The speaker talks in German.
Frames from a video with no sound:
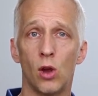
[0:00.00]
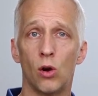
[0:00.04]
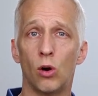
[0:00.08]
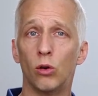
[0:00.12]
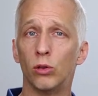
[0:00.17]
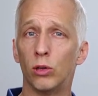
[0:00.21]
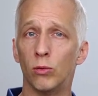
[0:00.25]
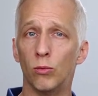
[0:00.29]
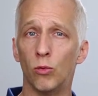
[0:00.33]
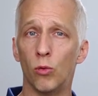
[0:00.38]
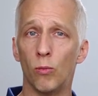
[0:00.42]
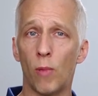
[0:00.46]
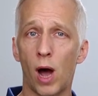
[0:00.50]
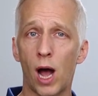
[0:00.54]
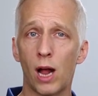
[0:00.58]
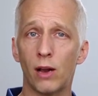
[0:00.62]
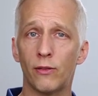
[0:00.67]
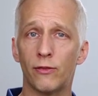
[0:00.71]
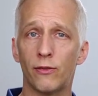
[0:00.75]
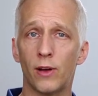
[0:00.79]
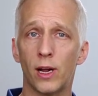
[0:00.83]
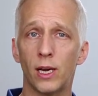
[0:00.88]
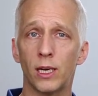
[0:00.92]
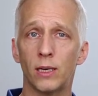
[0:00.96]
Und im
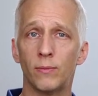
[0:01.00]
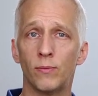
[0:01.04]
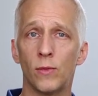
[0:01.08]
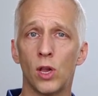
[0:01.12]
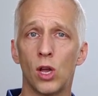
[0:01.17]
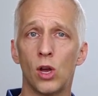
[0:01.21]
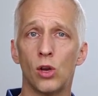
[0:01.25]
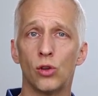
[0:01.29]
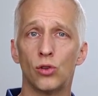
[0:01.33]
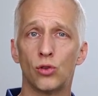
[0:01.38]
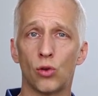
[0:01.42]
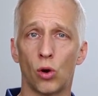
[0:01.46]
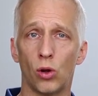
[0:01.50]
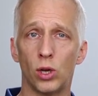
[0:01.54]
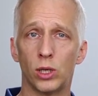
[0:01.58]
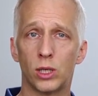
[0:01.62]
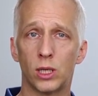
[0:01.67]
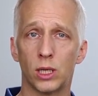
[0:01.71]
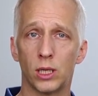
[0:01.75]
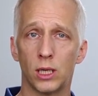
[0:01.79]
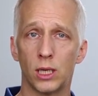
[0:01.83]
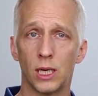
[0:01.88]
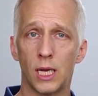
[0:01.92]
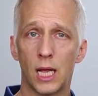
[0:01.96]
Normalfall
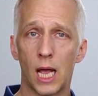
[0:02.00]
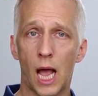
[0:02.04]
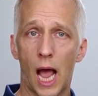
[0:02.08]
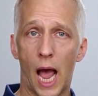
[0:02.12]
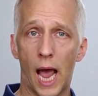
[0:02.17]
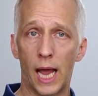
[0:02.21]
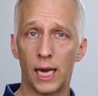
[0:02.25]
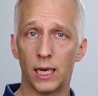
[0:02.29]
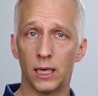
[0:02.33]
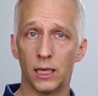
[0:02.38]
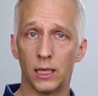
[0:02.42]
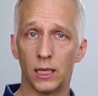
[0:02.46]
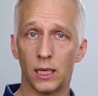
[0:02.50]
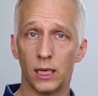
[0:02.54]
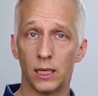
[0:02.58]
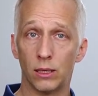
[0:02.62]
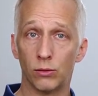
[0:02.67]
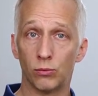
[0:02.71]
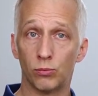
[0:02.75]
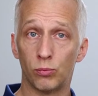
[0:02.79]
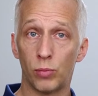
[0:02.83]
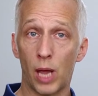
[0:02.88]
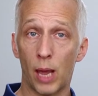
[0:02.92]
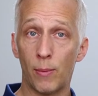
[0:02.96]
sollte ein
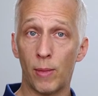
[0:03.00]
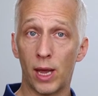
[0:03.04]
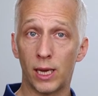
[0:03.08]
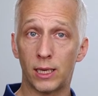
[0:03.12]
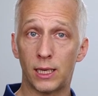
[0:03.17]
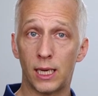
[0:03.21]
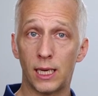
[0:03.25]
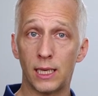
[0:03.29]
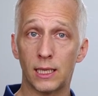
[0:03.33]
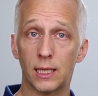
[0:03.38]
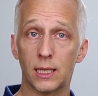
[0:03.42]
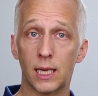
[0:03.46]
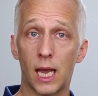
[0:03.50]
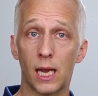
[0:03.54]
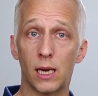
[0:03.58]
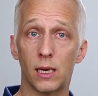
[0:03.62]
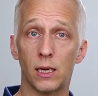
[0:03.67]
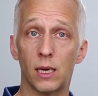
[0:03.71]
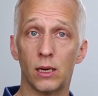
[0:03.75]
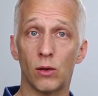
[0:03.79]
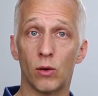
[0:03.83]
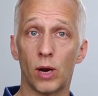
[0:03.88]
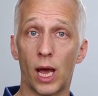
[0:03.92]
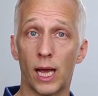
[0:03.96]
äh,
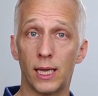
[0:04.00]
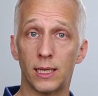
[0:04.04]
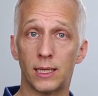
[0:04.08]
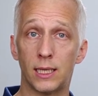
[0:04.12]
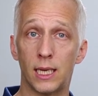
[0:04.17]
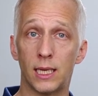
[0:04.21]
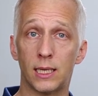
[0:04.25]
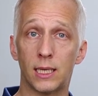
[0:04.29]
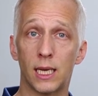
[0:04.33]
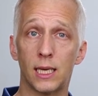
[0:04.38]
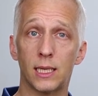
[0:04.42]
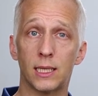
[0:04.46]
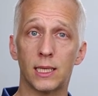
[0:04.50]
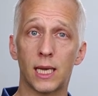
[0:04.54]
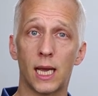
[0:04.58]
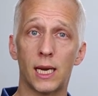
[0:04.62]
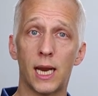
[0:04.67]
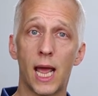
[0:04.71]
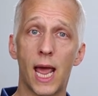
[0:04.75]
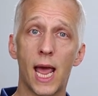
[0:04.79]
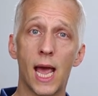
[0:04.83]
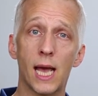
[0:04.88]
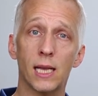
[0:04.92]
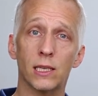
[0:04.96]
MRT-Scan oder ein CT-Scan
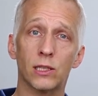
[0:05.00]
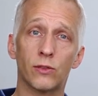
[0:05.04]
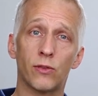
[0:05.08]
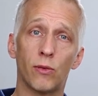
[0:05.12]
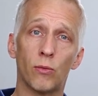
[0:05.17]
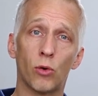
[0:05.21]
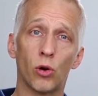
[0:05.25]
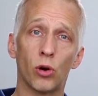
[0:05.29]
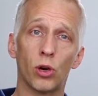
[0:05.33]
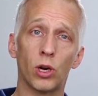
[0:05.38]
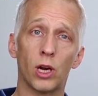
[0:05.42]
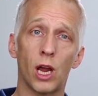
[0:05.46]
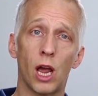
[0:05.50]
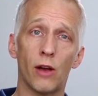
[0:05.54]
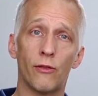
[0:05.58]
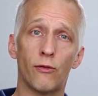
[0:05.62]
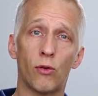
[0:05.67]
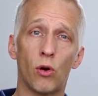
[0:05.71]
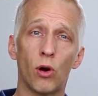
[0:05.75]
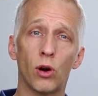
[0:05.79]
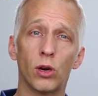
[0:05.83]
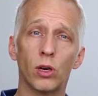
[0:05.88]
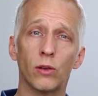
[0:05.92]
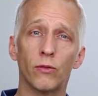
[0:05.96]
erst vom Rücken
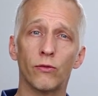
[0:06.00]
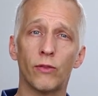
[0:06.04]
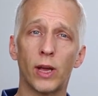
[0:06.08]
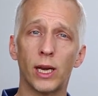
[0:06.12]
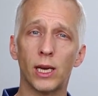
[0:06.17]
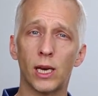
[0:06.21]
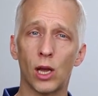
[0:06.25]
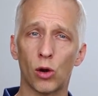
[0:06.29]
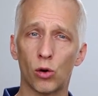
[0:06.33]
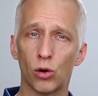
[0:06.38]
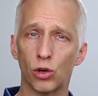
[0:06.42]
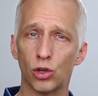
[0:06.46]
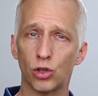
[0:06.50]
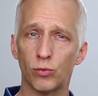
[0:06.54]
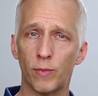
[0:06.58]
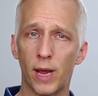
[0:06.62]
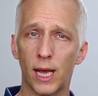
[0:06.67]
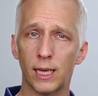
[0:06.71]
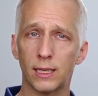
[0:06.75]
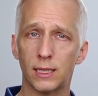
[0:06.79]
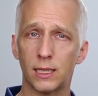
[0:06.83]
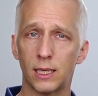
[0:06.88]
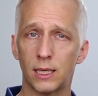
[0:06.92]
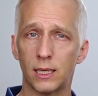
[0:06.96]
erfolgen, wenn der
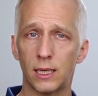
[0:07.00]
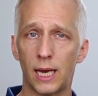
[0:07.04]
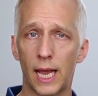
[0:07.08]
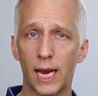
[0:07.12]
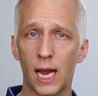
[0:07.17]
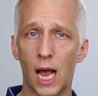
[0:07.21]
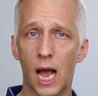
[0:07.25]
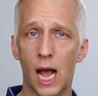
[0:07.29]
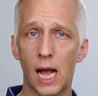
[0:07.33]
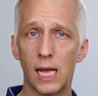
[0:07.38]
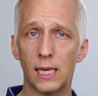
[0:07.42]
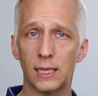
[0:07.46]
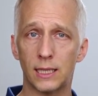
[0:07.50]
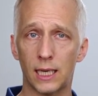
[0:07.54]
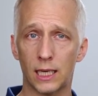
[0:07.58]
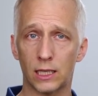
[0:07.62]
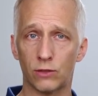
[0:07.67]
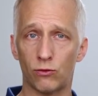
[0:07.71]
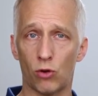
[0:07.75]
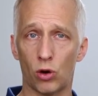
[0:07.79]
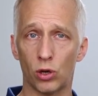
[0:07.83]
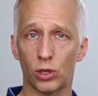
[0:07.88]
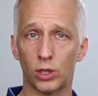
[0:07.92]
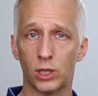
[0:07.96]
Rückenschmerz sich länger als
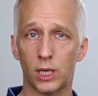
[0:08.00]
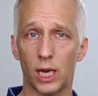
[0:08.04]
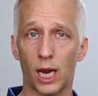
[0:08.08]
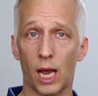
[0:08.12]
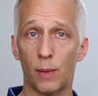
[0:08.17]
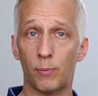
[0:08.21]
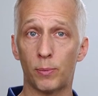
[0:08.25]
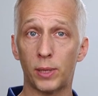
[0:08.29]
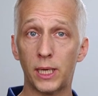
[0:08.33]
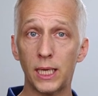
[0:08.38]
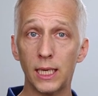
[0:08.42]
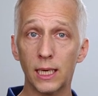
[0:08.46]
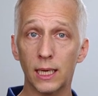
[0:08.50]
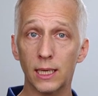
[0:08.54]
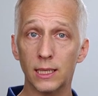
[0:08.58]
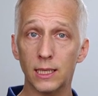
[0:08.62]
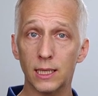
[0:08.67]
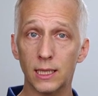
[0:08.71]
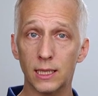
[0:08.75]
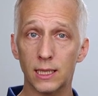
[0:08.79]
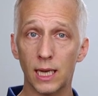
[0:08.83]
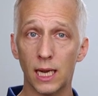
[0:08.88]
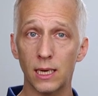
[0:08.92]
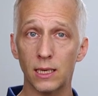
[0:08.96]
sechs Wochen
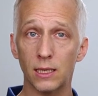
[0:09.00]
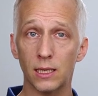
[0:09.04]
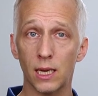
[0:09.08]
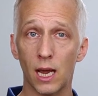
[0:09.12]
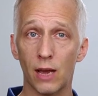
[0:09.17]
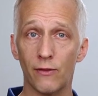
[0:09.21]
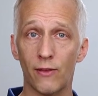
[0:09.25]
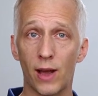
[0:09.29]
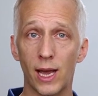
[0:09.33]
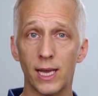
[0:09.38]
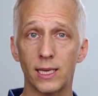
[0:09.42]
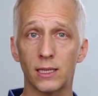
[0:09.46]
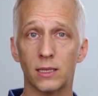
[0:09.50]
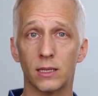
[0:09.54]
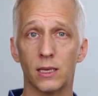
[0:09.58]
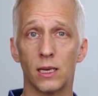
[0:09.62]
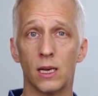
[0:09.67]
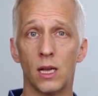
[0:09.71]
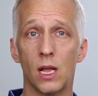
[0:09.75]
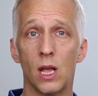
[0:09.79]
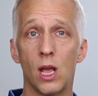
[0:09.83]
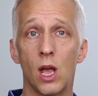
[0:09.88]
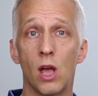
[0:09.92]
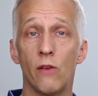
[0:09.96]
therapieresistent erweist,
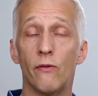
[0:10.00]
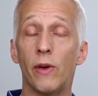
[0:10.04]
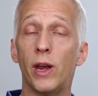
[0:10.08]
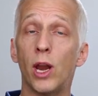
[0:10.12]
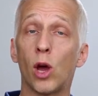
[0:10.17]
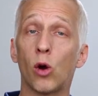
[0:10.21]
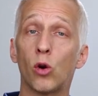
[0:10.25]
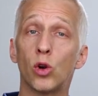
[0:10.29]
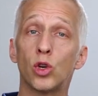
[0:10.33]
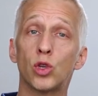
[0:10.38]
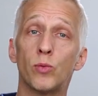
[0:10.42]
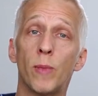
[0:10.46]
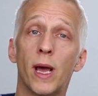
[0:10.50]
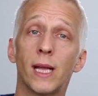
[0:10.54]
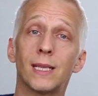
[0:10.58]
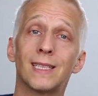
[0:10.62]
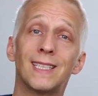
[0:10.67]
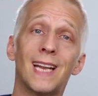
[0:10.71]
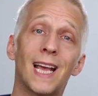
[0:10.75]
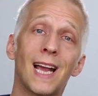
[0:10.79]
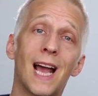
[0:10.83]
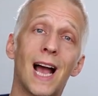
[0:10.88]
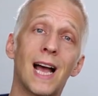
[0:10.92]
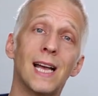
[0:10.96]
wenn der Rückenschmerz
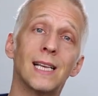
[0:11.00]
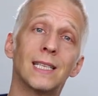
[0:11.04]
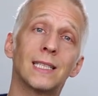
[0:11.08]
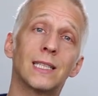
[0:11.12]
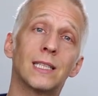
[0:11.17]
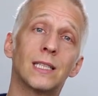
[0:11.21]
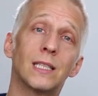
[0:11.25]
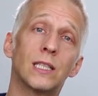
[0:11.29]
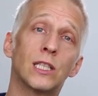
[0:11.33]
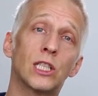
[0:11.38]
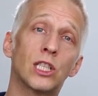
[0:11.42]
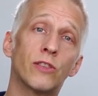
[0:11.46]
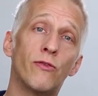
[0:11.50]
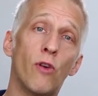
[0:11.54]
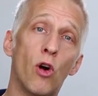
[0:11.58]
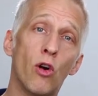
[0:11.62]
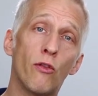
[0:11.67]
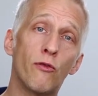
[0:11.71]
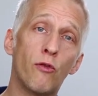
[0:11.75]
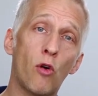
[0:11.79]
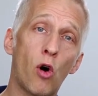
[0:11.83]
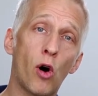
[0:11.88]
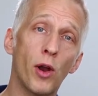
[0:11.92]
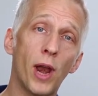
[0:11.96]
länger als
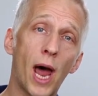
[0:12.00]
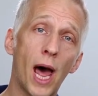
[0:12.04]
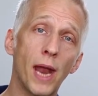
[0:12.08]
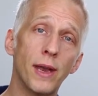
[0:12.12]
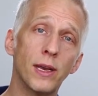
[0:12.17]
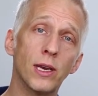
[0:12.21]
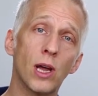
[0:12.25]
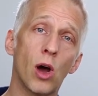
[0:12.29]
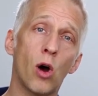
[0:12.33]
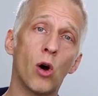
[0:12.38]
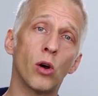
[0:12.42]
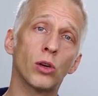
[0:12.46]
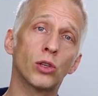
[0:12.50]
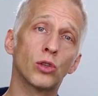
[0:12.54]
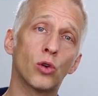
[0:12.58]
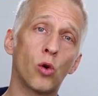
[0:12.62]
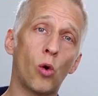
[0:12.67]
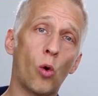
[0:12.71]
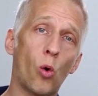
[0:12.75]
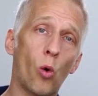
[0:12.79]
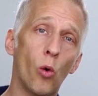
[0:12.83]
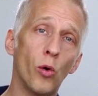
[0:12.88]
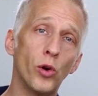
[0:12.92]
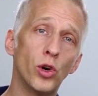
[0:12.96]
zwölf Wochen andauert,
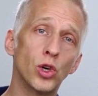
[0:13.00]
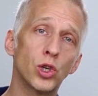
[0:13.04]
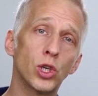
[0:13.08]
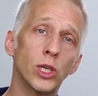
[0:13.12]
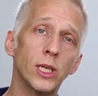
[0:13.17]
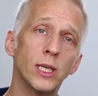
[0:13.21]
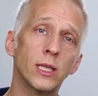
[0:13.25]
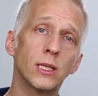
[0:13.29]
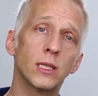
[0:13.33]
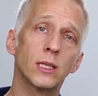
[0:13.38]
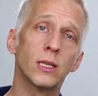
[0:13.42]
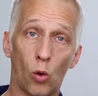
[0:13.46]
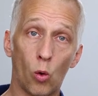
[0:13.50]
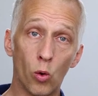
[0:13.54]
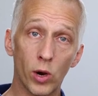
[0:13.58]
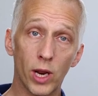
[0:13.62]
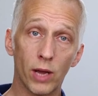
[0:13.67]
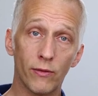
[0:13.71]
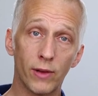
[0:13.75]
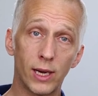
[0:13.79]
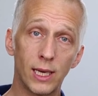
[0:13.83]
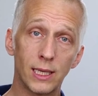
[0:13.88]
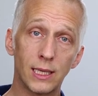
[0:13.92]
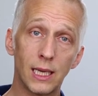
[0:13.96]
chronisch ist
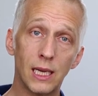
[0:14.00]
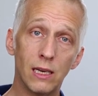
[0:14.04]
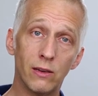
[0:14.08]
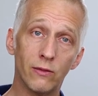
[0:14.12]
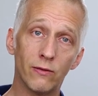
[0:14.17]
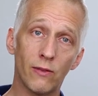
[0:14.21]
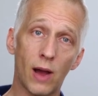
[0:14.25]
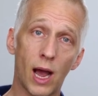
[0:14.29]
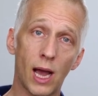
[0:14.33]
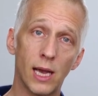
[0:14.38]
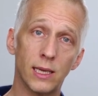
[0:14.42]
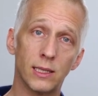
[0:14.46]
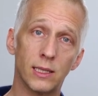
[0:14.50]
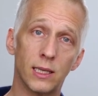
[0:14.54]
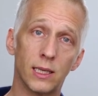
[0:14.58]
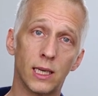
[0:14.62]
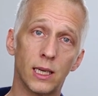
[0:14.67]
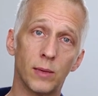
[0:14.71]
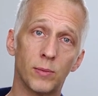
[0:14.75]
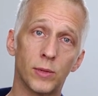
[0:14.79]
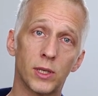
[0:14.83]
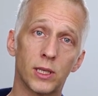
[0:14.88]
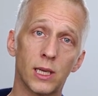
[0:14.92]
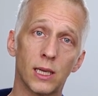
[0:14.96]
oder wenn es Hinweise
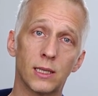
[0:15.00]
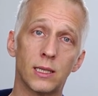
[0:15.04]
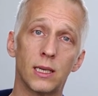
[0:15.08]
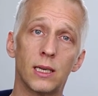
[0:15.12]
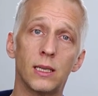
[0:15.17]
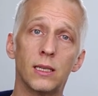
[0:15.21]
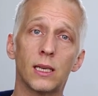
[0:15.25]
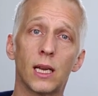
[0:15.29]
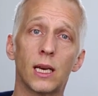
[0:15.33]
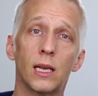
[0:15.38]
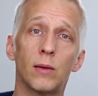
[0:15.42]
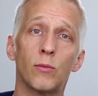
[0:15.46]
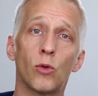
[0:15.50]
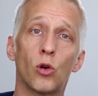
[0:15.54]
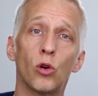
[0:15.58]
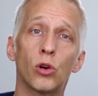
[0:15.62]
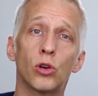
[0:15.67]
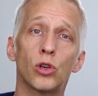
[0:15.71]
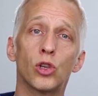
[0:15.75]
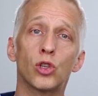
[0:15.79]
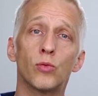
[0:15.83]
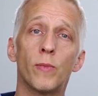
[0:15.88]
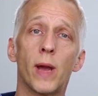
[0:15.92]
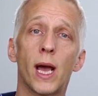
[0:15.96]
gibt, dass sich hinter dem
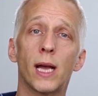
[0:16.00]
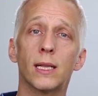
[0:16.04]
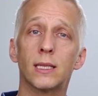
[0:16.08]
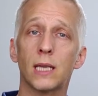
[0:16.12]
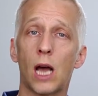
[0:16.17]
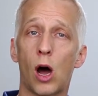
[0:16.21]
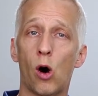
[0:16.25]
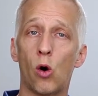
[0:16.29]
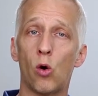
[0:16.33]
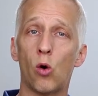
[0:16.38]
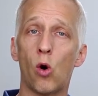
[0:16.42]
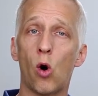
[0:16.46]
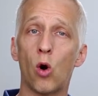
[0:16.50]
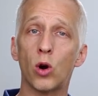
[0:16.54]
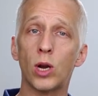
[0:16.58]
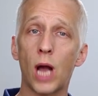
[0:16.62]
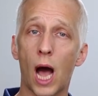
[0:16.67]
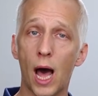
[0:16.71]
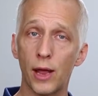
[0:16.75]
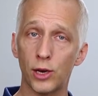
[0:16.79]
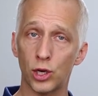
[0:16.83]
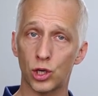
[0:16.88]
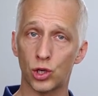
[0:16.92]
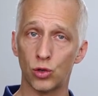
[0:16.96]
Rückenschmerz auch
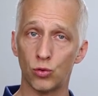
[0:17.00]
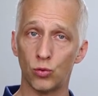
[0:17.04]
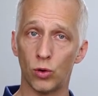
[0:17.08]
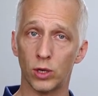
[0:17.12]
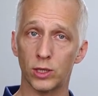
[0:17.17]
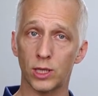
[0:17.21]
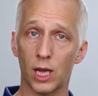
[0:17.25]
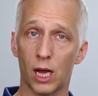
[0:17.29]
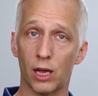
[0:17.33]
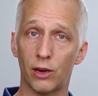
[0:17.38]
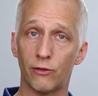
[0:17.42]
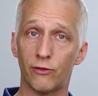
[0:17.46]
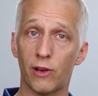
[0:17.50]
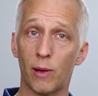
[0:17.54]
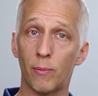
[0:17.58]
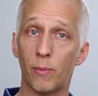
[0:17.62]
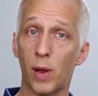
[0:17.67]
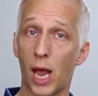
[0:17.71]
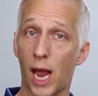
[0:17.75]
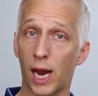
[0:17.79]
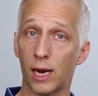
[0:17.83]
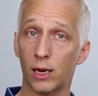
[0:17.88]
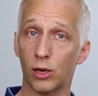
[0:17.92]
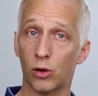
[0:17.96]
organische Ursachen
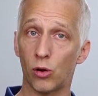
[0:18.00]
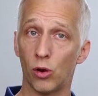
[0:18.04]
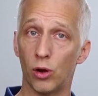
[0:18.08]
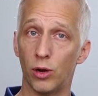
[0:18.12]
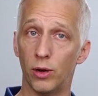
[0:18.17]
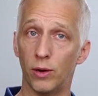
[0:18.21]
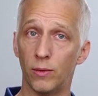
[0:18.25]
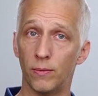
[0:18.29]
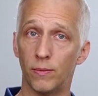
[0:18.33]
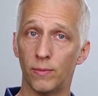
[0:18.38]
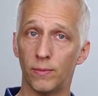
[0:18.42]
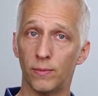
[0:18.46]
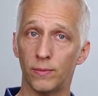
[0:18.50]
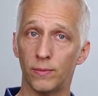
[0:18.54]
verbergen können.